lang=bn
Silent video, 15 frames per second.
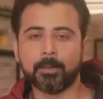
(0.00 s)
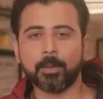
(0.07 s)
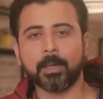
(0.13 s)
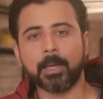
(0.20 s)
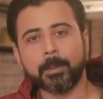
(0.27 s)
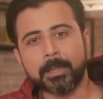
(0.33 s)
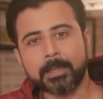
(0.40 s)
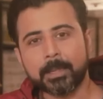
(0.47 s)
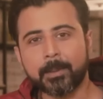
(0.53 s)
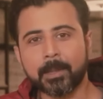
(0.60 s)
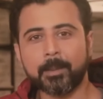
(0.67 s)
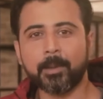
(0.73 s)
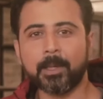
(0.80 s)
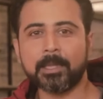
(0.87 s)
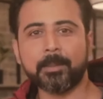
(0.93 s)
তখন আমি এসে
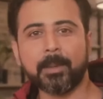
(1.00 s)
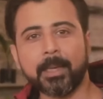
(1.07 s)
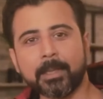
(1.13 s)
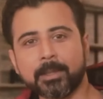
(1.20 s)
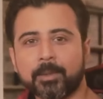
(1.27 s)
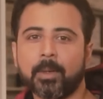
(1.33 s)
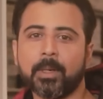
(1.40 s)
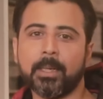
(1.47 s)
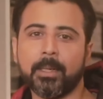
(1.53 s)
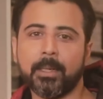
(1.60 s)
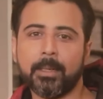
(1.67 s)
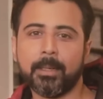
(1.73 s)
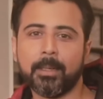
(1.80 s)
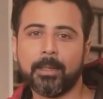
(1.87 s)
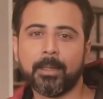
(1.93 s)
আমাকে বলে যে ভাইয়া সরি
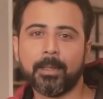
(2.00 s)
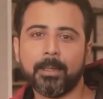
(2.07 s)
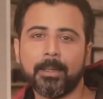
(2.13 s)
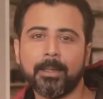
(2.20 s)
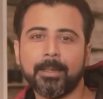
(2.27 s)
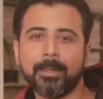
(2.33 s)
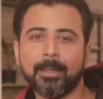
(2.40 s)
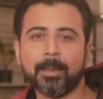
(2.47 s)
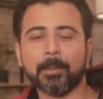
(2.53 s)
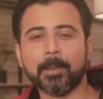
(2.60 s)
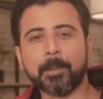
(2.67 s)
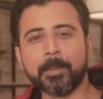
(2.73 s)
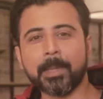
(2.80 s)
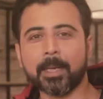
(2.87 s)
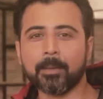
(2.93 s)
আমি
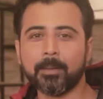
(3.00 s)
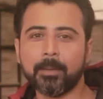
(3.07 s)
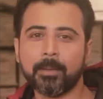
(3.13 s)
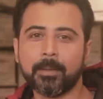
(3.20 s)
বললাম কেন